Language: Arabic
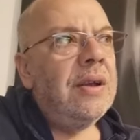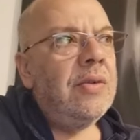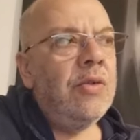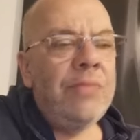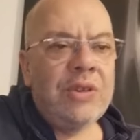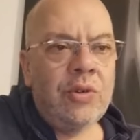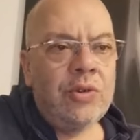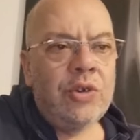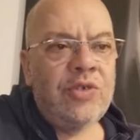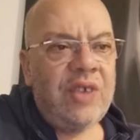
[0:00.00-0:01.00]
كون ما
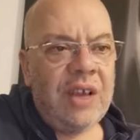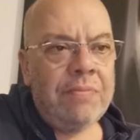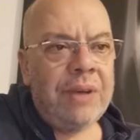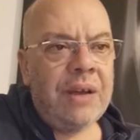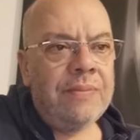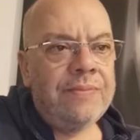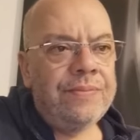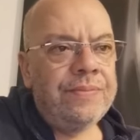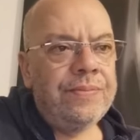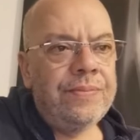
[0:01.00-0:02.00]
تنوضوش في هبة
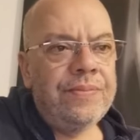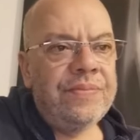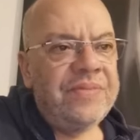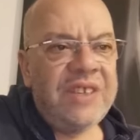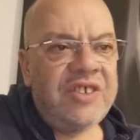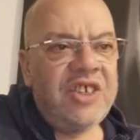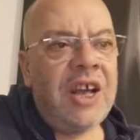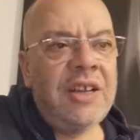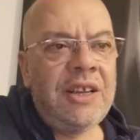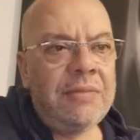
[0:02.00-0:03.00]
تاع
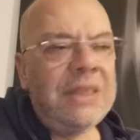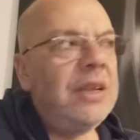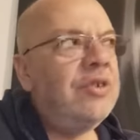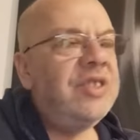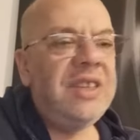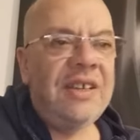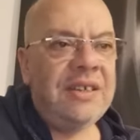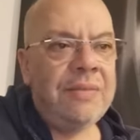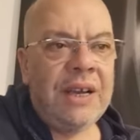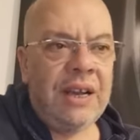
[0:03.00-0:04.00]
جيعانين ما ديروش
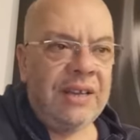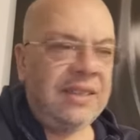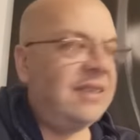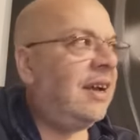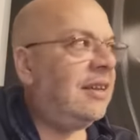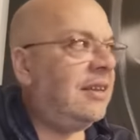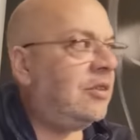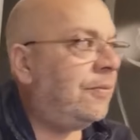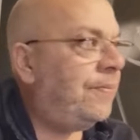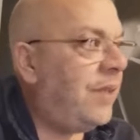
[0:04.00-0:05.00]
سياسة ما كان السياسة
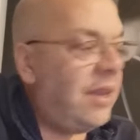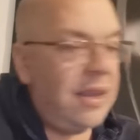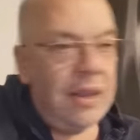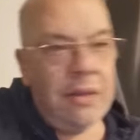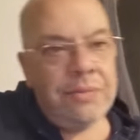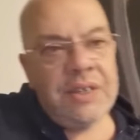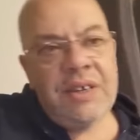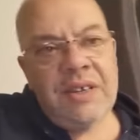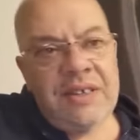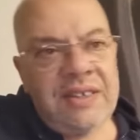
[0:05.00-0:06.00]
خطيتكم بس
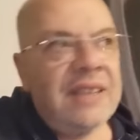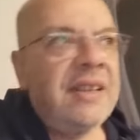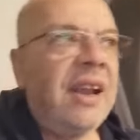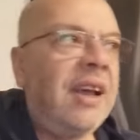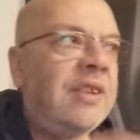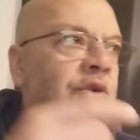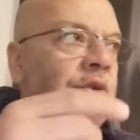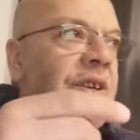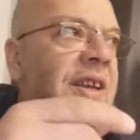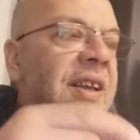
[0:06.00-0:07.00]
السياسة راح
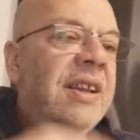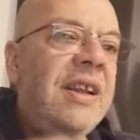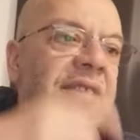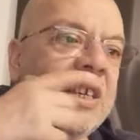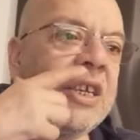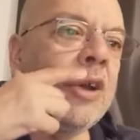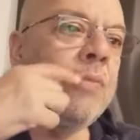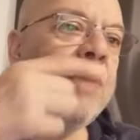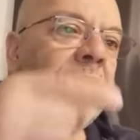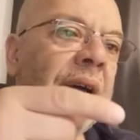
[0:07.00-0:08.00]
تكون نتيجة
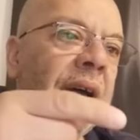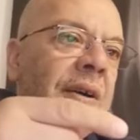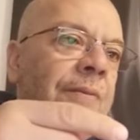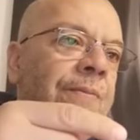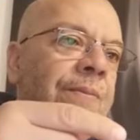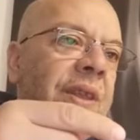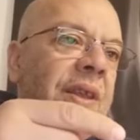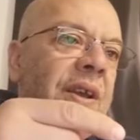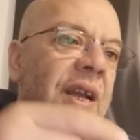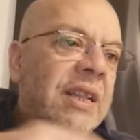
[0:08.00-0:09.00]
ربما
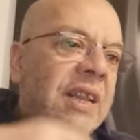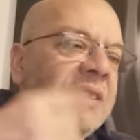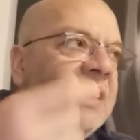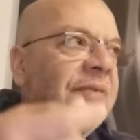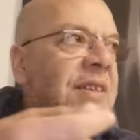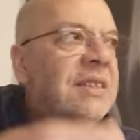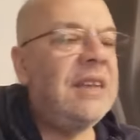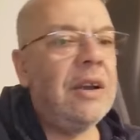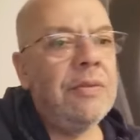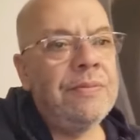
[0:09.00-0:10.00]
للانتفاض
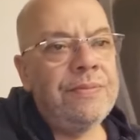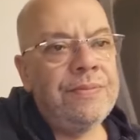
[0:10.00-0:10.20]
نتاعكم